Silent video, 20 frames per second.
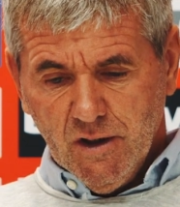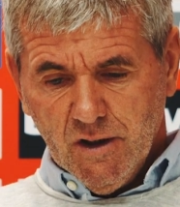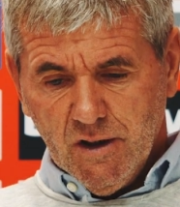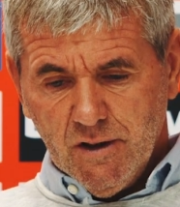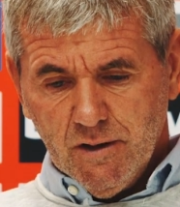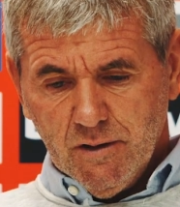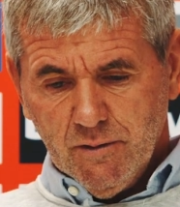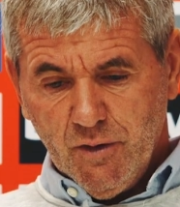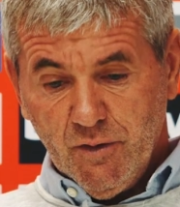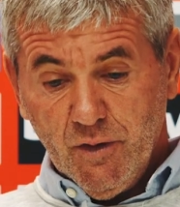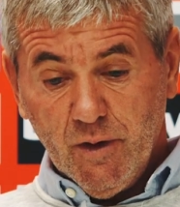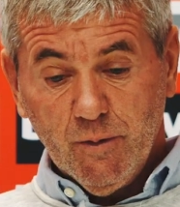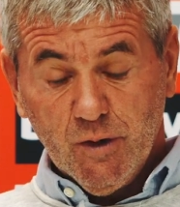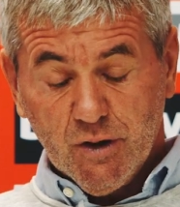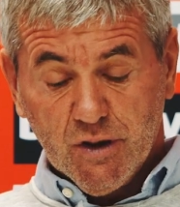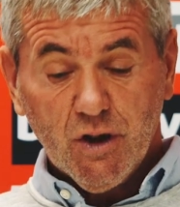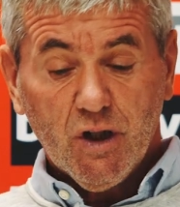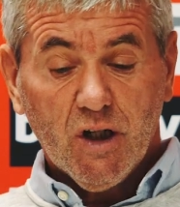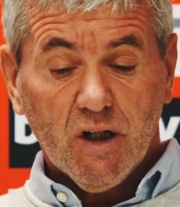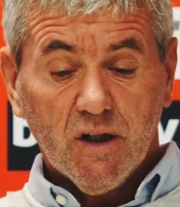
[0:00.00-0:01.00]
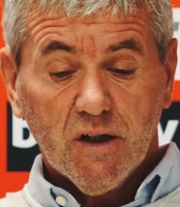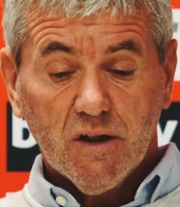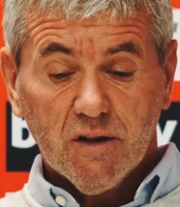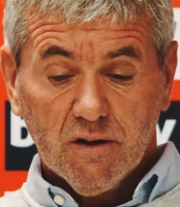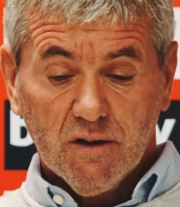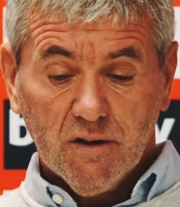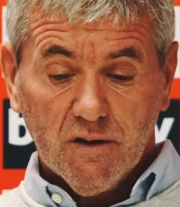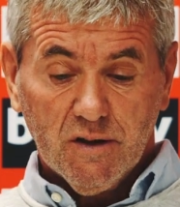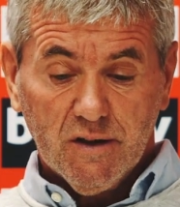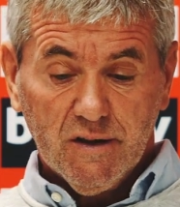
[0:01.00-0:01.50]
Wie wir mit
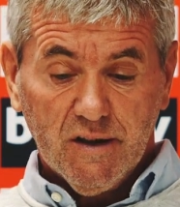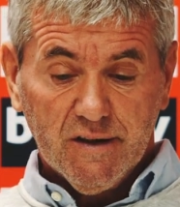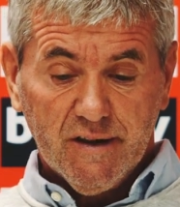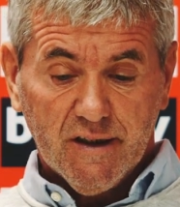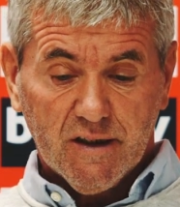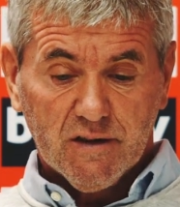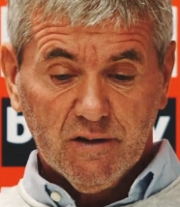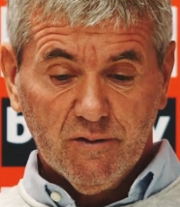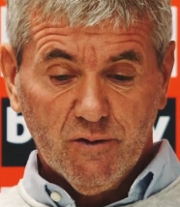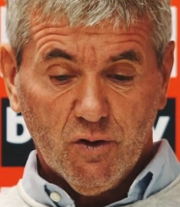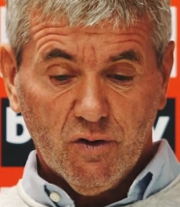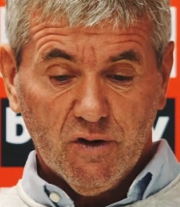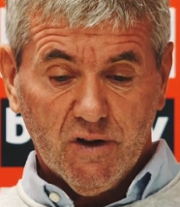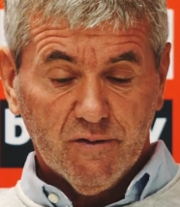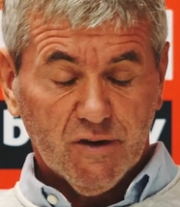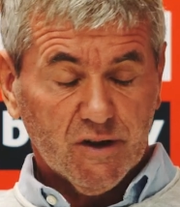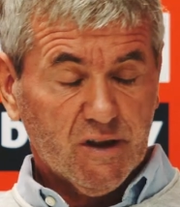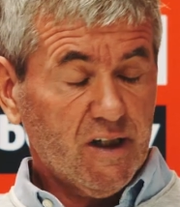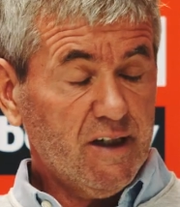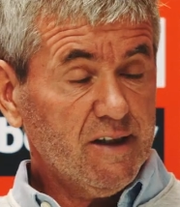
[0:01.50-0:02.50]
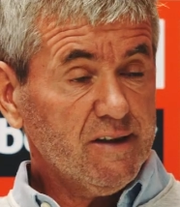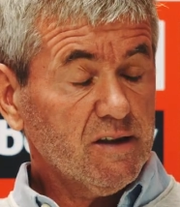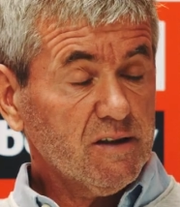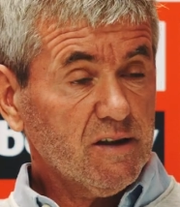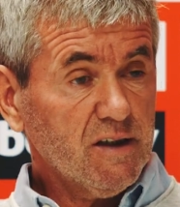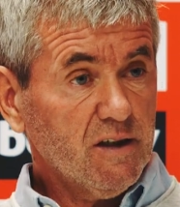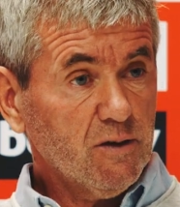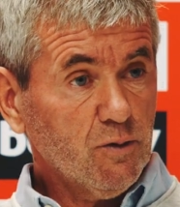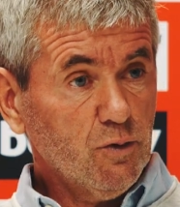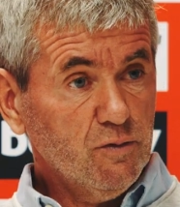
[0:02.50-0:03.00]
Sicherheit in der nächsten Woche haben wir
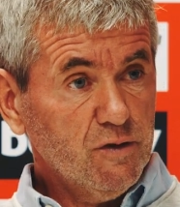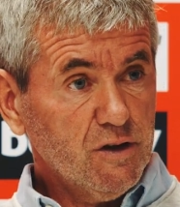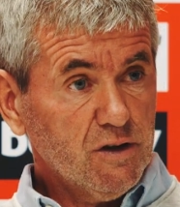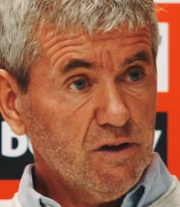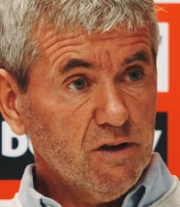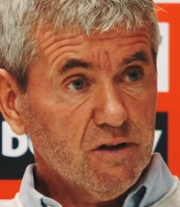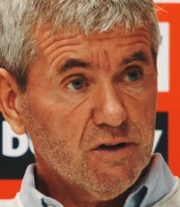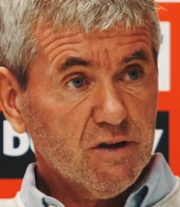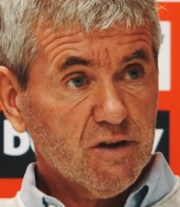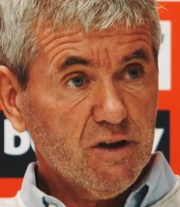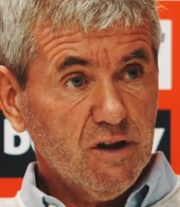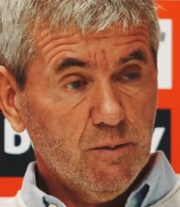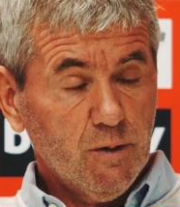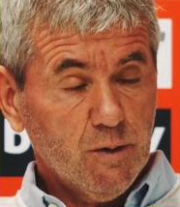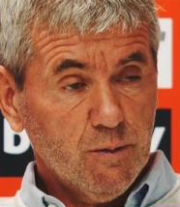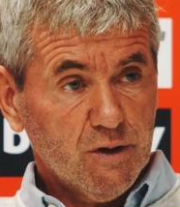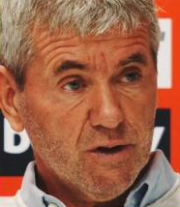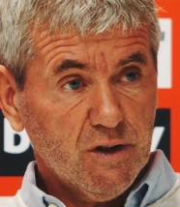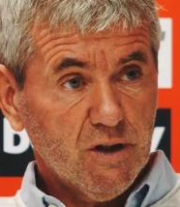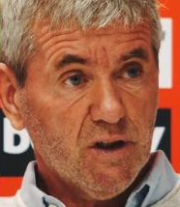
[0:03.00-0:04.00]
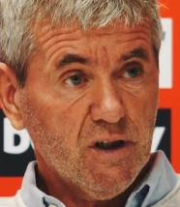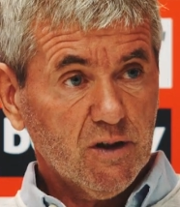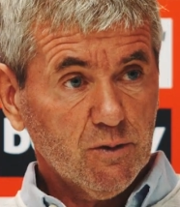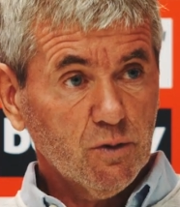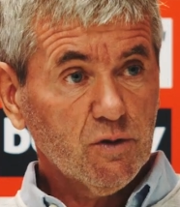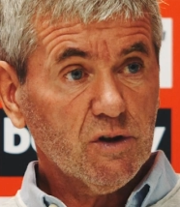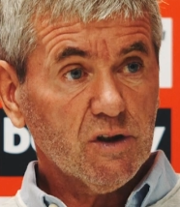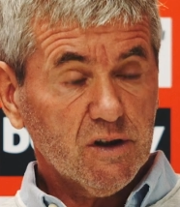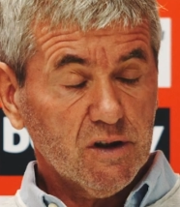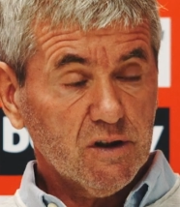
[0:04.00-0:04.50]
Trainertagung, wird dieses Thema mit Sicherheit
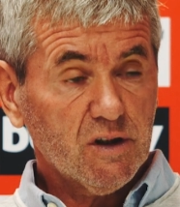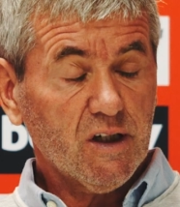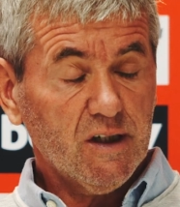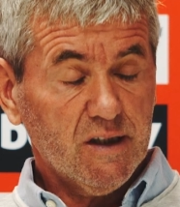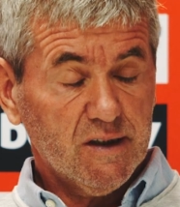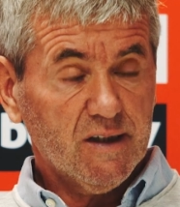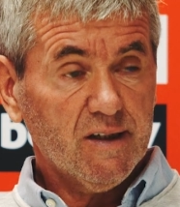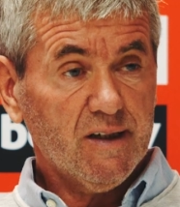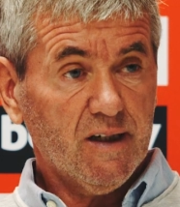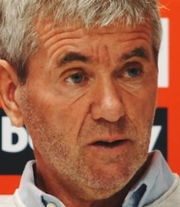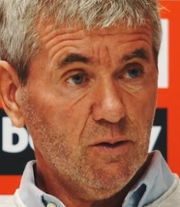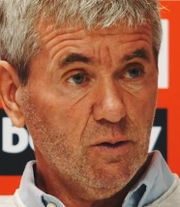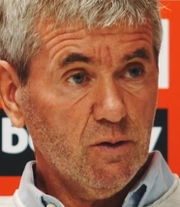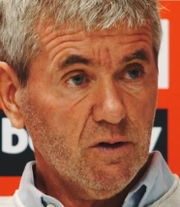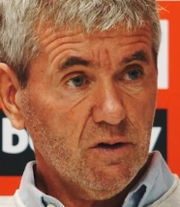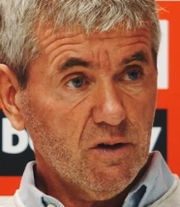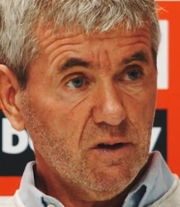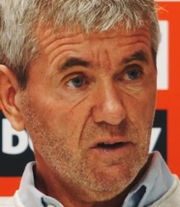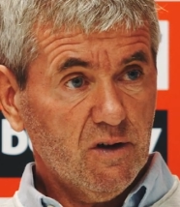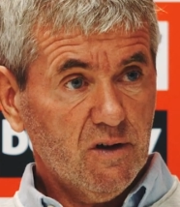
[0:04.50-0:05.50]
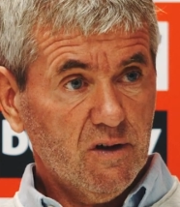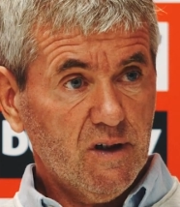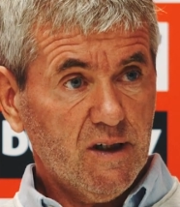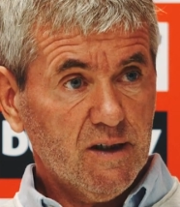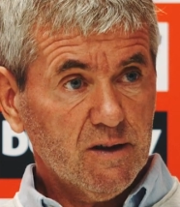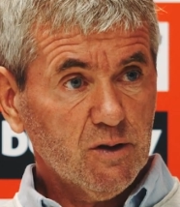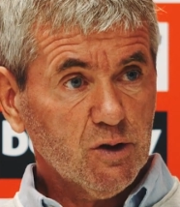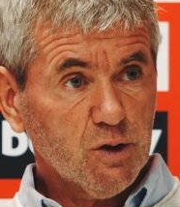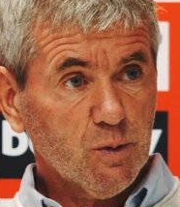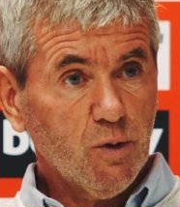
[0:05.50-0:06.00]
unter den Trainern auch
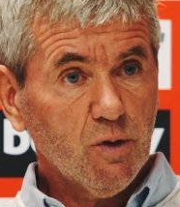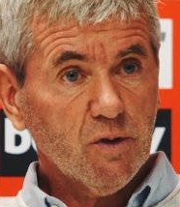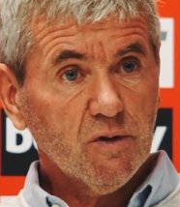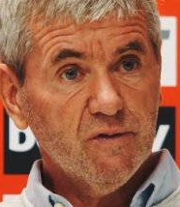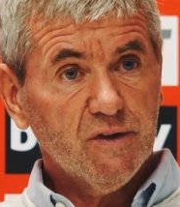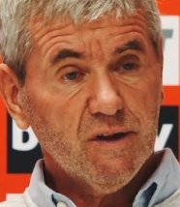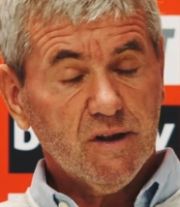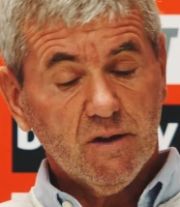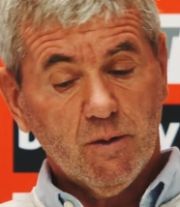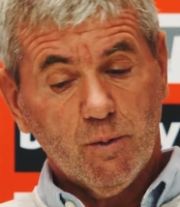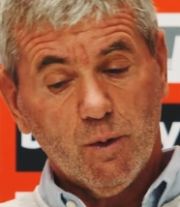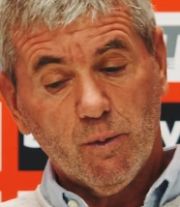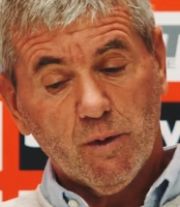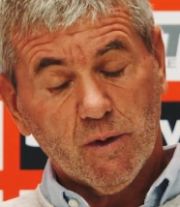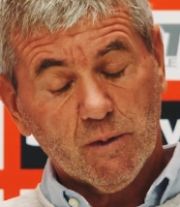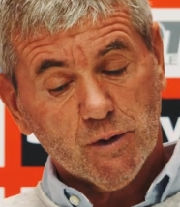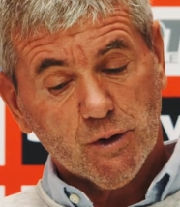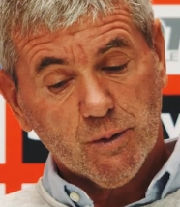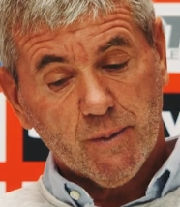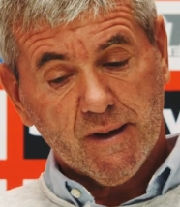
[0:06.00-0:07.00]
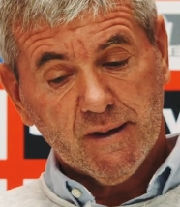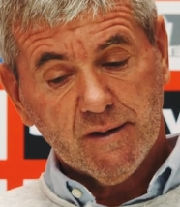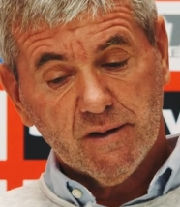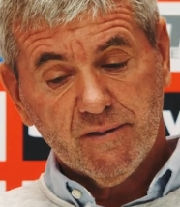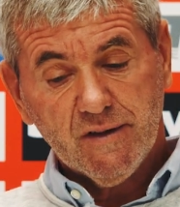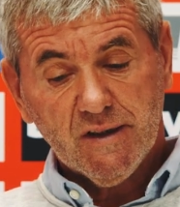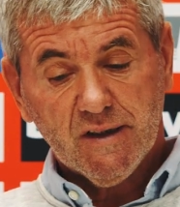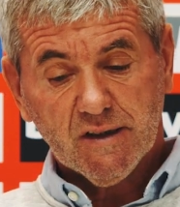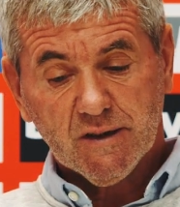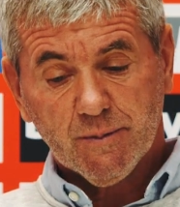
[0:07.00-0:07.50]
angesprochen werden. Ich bin mal
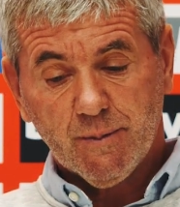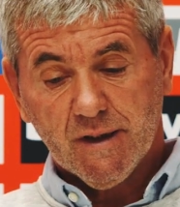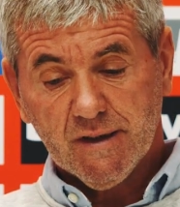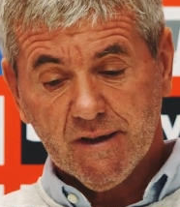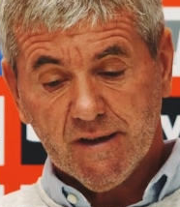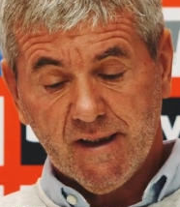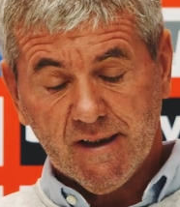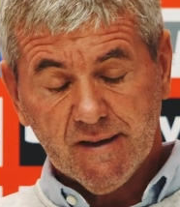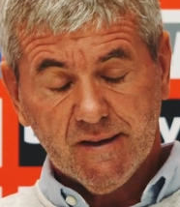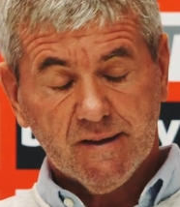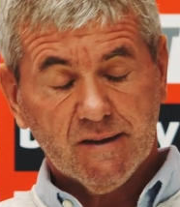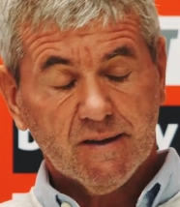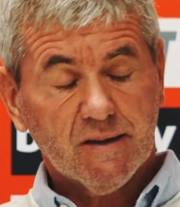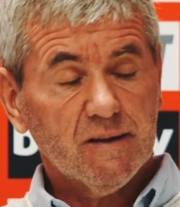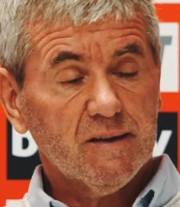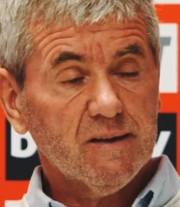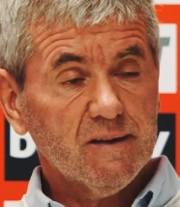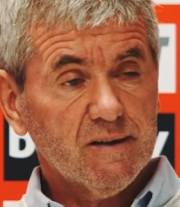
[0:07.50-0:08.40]
gespannt, wie das bei den anderen